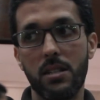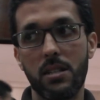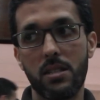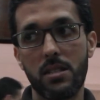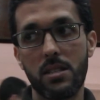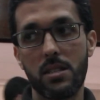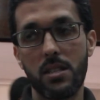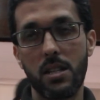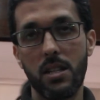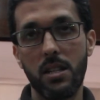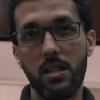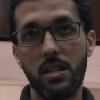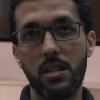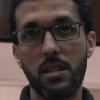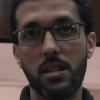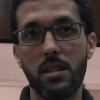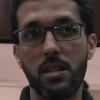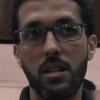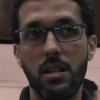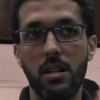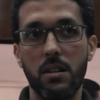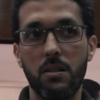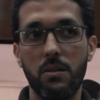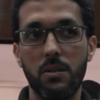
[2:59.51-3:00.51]

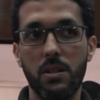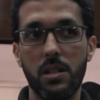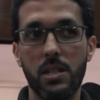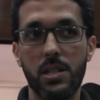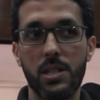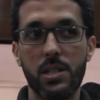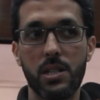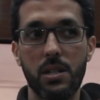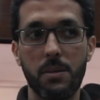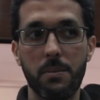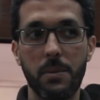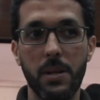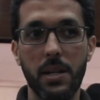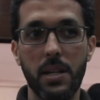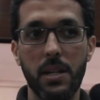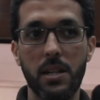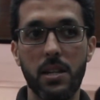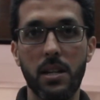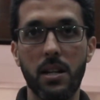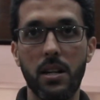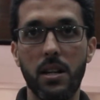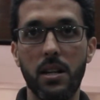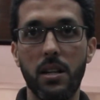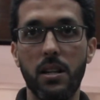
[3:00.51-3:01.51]
الصحيه
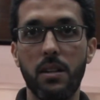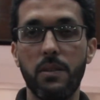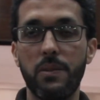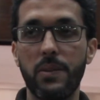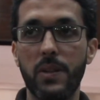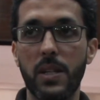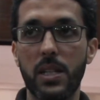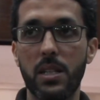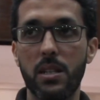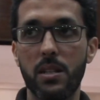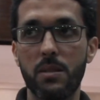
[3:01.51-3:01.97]
والاجتماعيه لفائده